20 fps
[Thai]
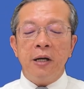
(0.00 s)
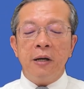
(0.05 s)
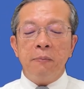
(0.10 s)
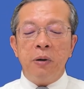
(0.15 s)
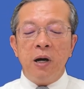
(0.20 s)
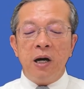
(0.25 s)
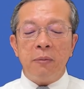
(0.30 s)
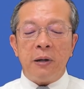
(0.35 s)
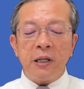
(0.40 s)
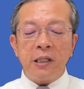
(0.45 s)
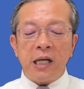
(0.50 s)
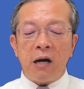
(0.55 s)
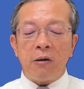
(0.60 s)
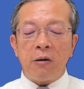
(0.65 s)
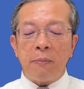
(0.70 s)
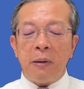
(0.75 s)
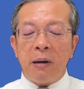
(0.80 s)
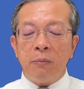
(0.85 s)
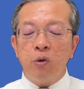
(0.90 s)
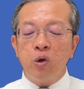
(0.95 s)
เพื่อพระเจ้า
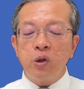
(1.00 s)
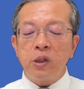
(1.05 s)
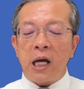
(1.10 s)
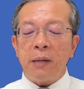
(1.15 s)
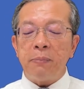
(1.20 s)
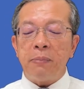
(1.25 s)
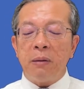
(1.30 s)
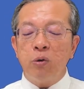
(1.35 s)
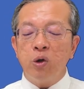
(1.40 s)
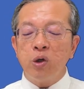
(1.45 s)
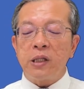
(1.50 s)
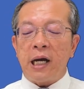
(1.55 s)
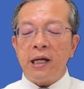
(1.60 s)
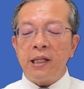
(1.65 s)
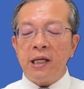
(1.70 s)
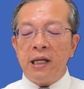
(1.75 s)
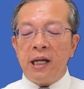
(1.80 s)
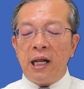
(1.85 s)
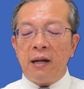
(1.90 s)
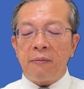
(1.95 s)
กับพระบูทพระบูไทย
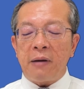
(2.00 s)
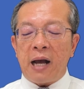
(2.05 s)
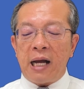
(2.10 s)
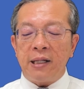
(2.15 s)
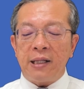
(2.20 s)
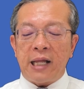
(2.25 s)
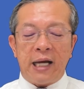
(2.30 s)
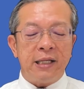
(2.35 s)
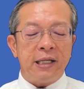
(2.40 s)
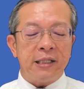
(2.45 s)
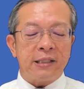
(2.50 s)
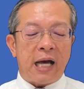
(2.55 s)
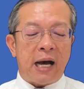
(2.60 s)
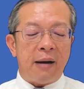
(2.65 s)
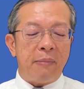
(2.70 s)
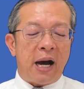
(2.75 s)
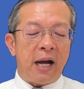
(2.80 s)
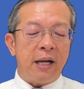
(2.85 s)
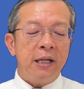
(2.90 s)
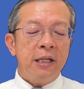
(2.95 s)
ที่ได้รับการไถ่จะสา
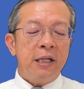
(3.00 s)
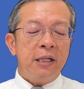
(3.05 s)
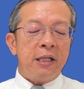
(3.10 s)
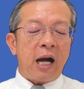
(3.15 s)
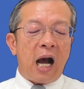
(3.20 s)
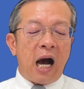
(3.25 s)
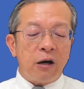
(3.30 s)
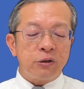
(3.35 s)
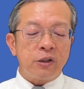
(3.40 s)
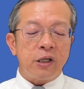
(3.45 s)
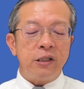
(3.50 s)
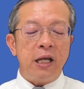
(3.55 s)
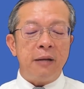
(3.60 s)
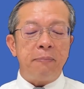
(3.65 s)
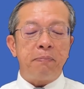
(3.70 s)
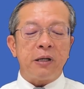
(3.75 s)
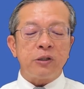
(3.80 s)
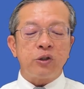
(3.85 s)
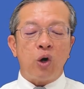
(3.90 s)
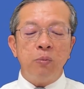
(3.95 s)
มารถเข้าสนิท
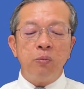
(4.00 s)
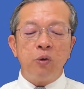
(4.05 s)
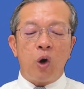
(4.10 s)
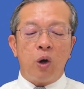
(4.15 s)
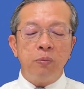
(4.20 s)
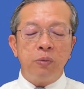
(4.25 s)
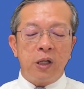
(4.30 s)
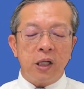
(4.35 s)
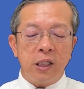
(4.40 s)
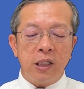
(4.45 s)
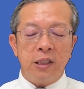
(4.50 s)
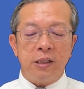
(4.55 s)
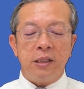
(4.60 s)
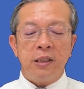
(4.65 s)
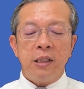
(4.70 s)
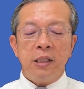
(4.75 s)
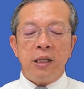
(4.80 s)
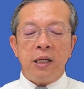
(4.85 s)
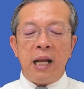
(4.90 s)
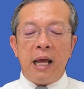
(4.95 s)
ผสมกลมกลืน
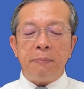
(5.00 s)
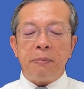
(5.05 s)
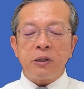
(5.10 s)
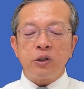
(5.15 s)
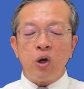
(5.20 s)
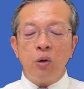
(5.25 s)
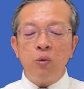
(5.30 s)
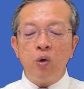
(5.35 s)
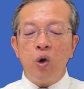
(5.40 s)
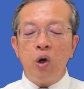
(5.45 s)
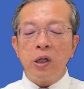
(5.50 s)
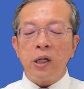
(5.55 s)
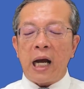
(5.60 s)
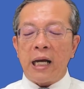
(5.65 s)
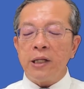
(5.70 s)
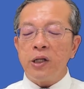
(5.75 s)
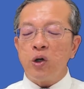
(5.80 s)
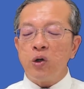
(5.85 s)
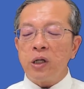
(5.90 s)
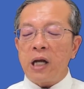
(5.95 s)
และผสมรวมกัน
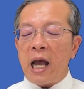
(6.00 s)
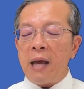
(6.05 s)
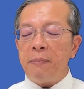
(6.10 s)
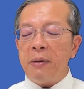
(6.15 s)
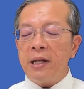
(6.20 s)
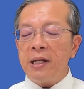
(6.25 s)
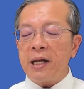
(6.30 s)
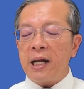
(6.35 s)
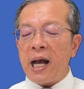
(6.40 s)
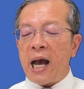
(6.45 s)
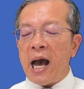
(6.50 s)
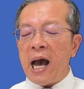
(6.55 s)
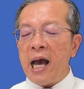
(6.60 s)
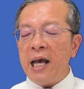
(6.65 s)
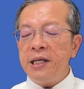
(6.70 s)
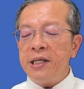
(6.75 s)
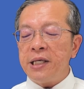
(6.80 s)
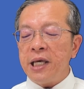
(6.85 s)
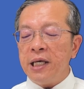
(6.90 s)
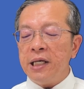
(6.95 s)
จนกลายเป็นกาย
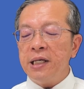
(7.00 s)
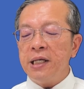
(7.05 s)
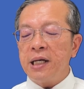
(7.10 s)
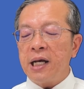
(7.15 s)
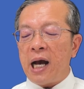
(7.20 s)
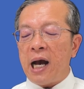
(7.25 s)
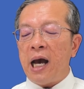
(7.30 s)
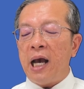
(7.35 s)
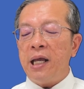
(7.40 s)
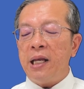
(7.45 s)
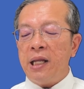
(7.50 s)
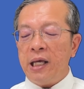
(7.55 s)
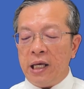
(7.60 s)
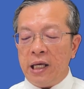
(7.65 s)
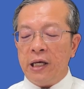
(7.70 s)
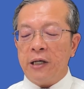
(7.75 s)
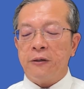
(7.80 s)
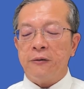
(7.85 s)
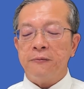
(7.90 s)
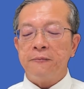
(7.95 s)
จริงกายเดี
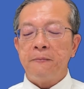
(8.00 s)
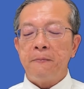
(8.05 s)
ยว